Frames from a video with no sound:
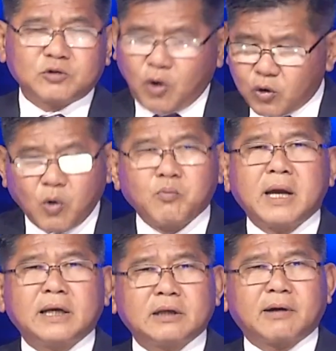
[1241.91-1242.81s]
Tôi cũng
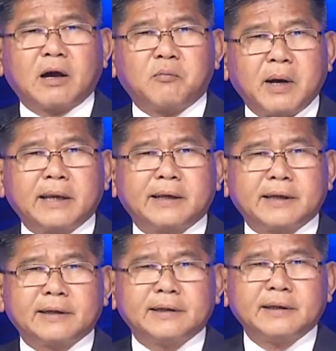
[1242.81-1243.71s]
bị đấy, nhưng mà không bị ấy.
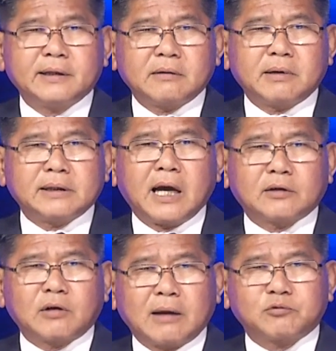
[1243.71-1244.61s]
Nhưng mà nhờ
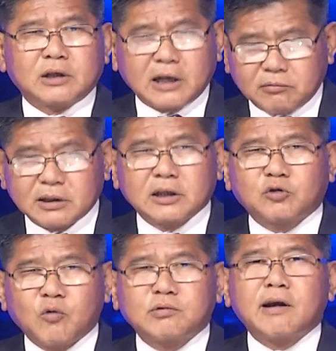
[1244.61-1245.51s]
tôi làm truyền thông thì
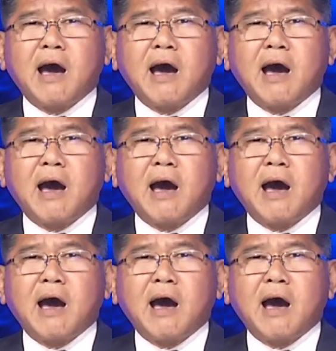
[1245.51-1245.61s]
tôi cũng